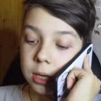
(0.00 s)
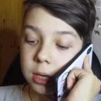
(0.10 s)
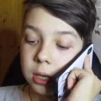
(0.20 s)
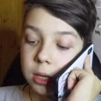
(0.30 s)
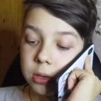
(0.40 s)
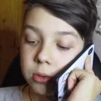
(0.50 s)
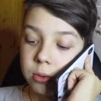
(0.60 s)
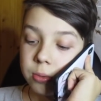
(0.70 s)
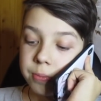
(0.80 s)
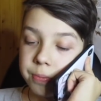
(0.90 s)
А,
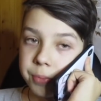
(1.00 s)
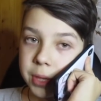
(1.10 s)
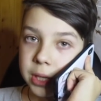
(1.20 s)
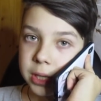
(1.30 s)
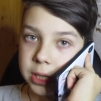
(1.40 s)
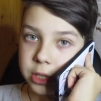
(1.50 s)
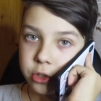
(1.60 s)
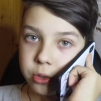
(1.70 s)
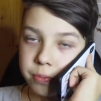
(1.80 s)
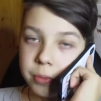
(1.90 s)
ну, хорошо.